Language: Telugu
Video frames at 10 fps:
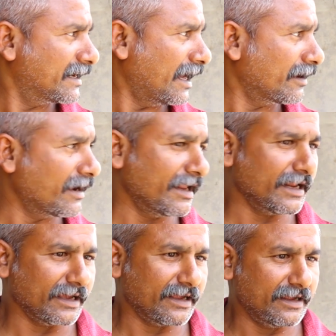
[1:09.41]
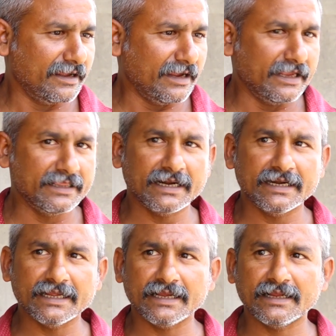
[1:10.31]
నాకు రాల
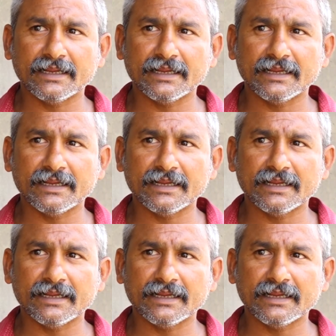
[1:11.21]
ఎందుకంటే